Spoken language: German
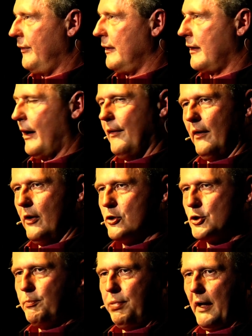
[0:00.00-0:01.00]
ist die Kaiserin
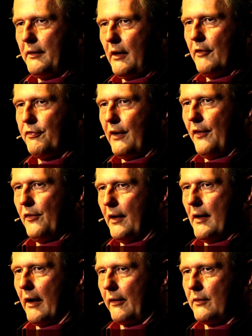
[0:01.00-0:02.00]

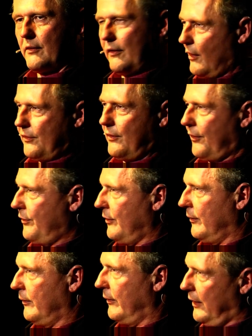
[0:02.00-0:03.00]
splitterfasernackt. Ist doch
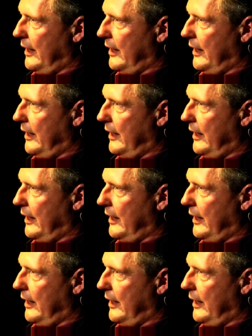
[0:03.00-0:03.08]
so.